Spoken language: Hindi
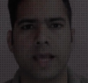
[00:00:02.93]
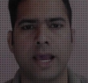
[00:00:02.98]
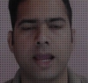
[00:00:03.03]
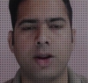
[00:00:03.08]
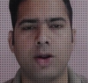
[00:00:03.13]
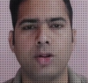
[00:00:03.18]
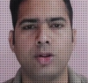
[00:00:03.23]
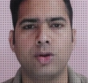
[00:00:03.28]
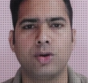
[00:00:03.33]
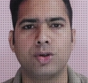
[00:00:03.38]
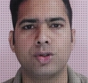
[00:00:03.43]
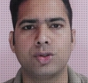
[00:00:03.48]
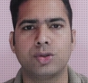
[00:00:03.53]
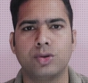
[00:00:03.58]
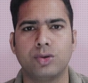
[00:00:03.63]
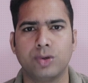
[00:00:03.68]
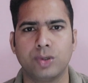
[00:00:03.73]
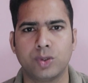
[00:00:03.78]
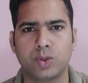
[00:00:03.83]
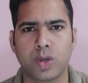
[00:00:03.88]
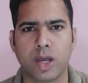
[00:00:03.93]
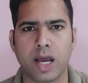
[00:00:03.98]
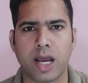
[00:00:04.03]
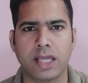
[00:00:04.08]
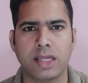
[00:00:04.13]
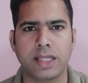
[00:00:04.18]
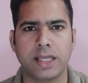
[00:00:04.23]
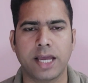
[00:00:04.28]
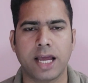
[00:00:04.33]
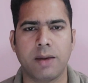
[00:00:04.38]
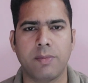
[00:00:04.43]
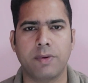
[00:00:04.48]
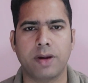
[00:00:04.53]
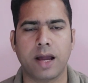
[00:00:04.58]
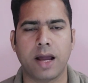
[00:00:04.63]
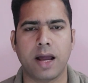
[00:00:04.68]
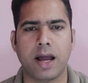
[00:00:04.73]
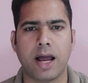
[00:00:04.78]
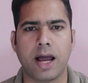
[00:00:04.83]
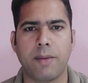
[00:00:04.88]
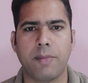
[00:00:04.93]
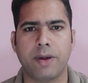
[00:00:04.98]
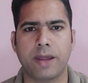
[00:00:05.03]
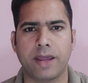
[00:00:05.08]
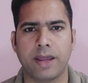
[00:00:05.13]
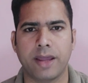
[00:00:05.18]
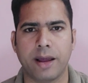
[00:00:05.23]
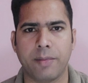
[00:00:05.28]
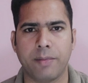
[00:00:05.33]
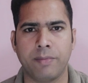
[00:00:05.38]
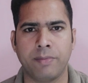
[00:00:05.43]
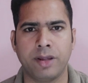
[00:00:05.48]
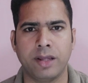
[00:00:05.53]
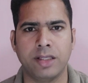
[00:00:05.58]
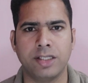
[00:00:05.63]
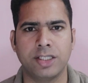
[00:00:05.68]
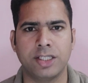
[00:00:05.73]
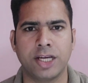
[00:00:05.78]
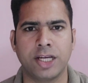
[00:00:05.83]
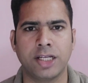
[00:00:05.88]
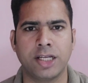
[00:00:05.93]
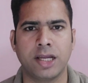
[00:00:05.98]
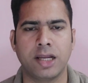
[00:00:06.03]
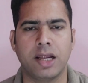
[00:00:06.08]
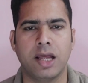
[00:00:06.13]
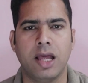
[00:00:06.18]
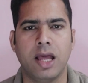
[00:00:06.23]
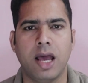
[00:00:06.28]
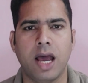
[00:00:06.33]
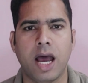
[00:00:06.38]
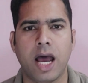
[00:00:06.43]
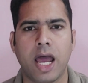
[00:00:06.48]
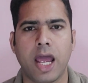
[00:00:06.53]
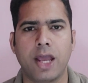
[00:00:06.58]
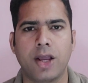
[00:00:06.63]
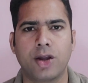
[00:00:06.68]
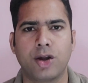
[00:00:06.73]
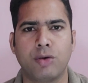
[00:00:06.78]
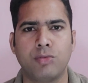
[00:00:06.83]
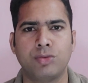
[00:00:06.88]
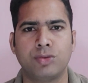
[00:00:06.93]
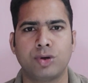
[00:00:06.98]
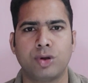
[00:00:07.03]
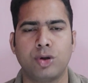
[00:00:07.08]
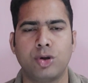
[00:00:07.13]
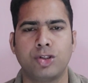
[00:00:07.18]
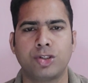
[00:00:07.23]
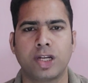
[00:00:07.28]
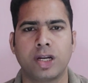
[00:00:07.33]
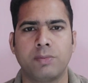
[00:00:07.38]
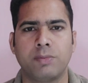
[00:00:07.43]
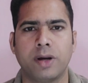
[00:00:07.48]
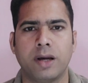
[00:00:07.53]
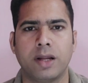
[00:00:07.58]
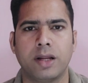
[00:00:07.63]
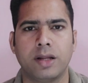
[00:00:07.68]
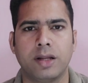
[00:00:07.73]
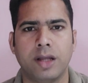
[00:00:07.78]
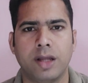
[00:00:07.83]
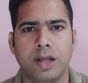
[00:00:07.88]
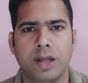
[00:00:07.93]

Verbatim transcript: हेलो दोस्तों स्वागत है आपका आपके अपने चैनल हाईकॉम सॉल्यूशन पर